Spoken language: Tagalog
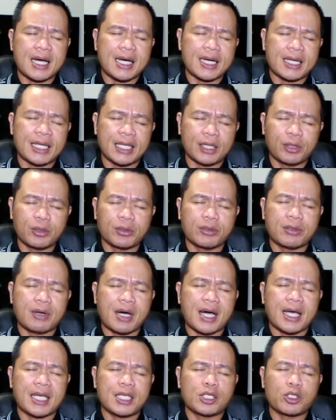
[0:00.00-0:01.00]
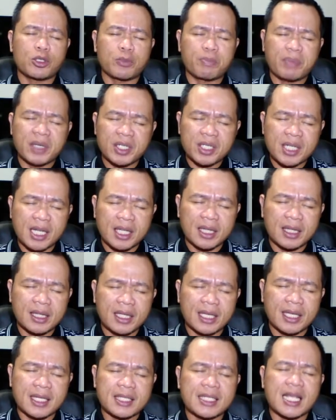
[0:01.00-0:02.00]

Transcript: ito ay supisyente